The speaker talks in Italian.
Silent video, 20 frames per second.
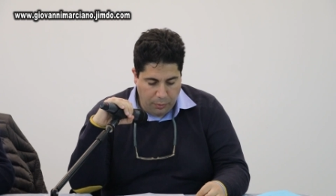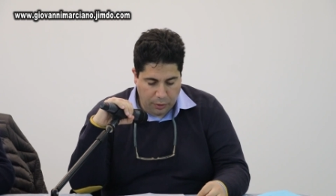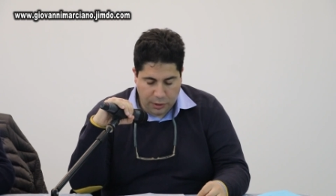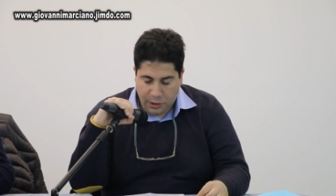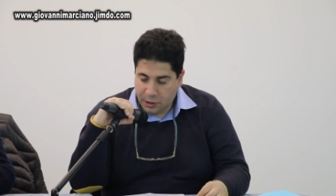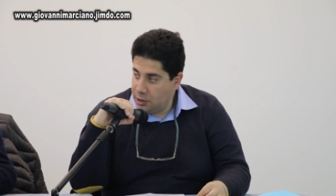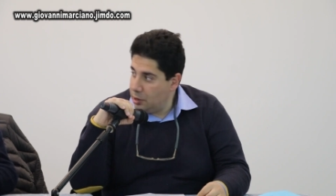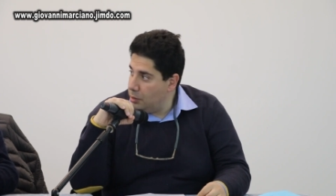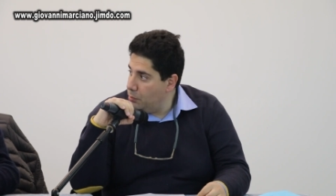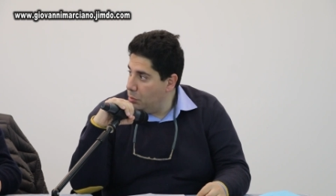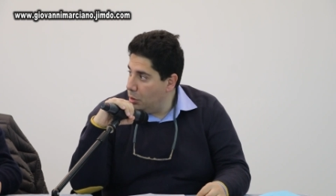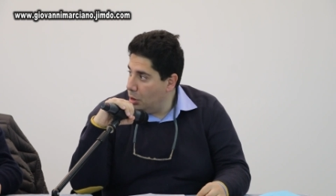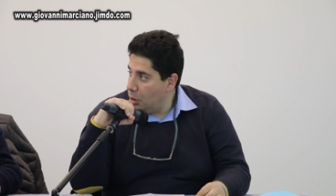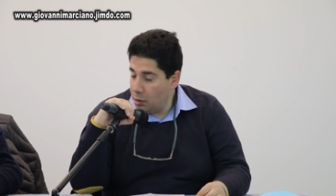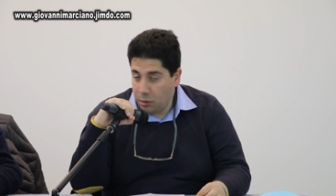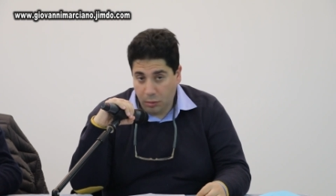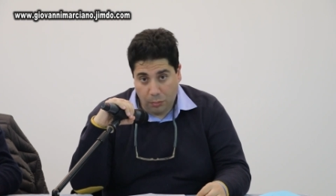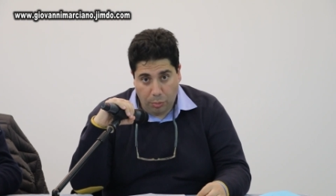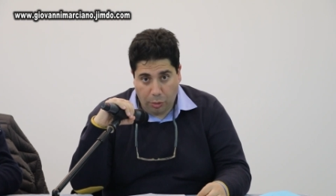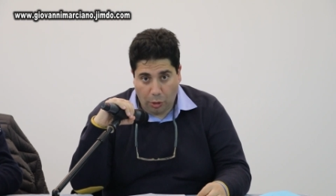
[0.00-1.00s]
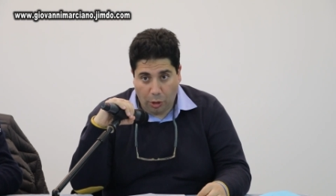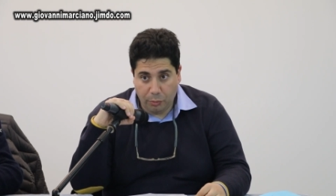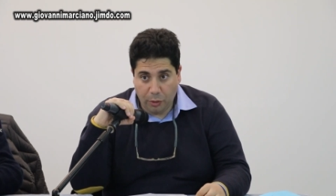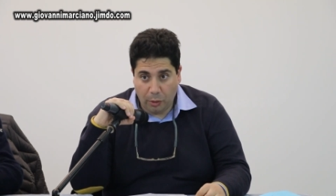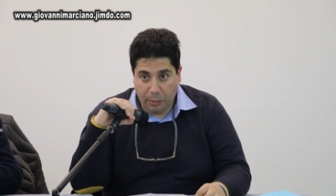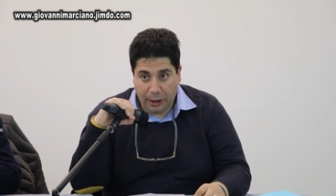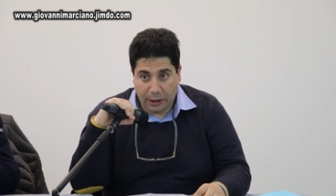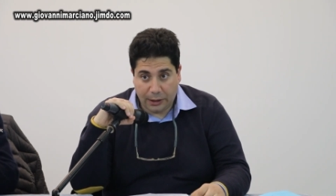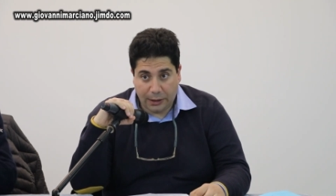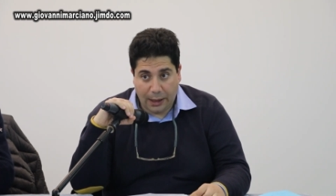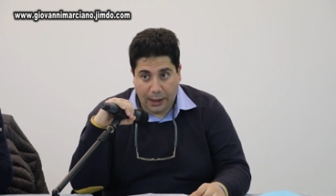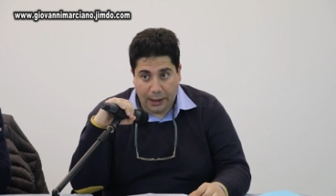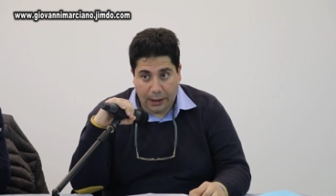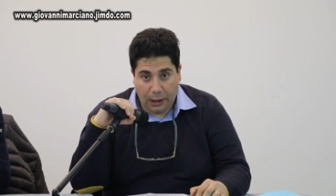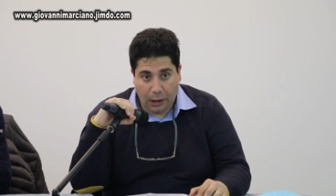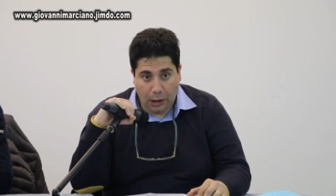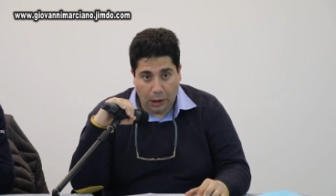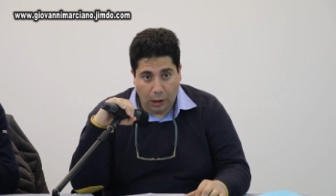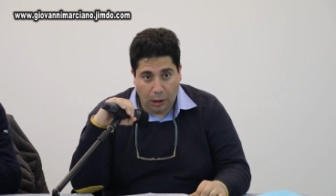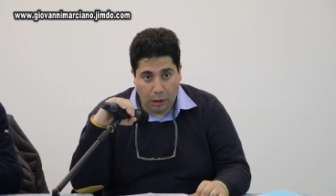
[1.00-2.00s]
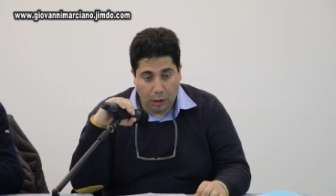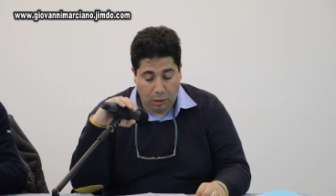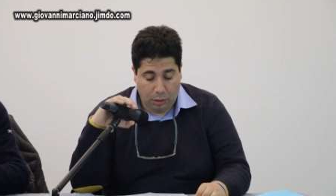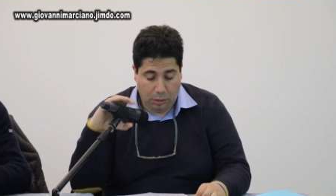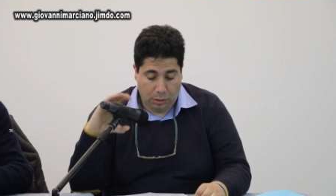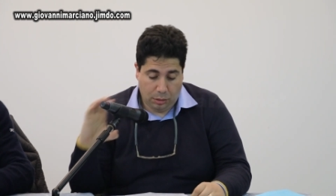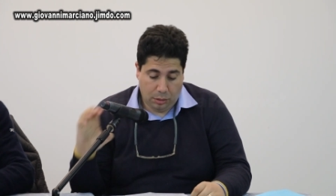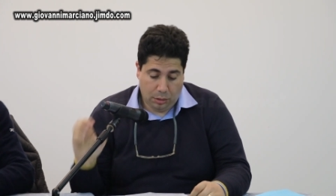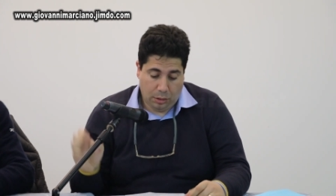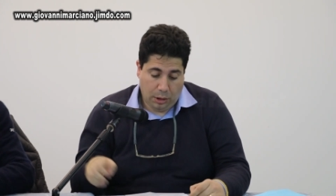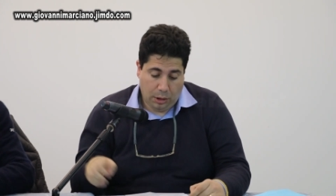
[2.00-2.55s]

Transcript: libera quindi una, una, legge che